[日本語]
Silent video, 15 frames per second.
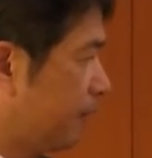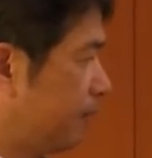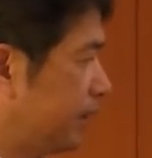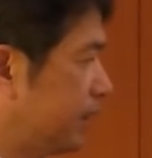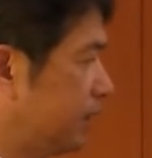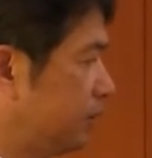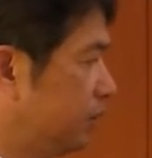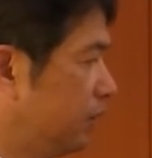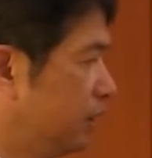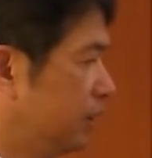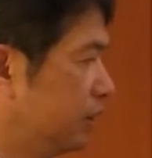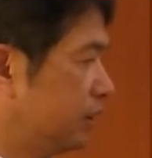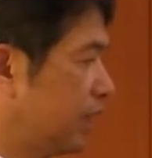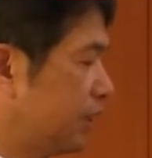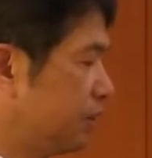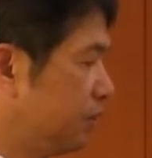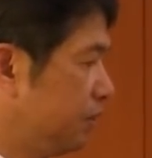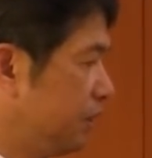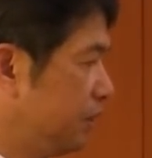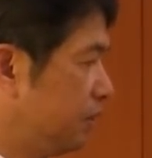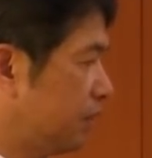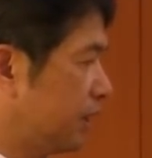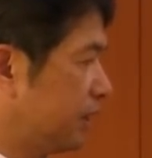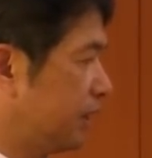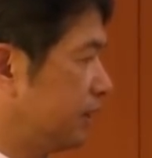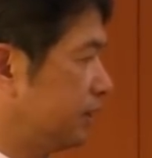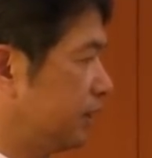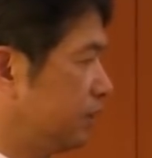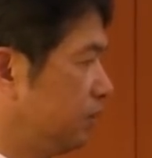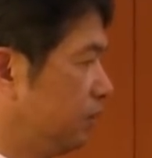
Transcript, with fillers: またあの作業員の方々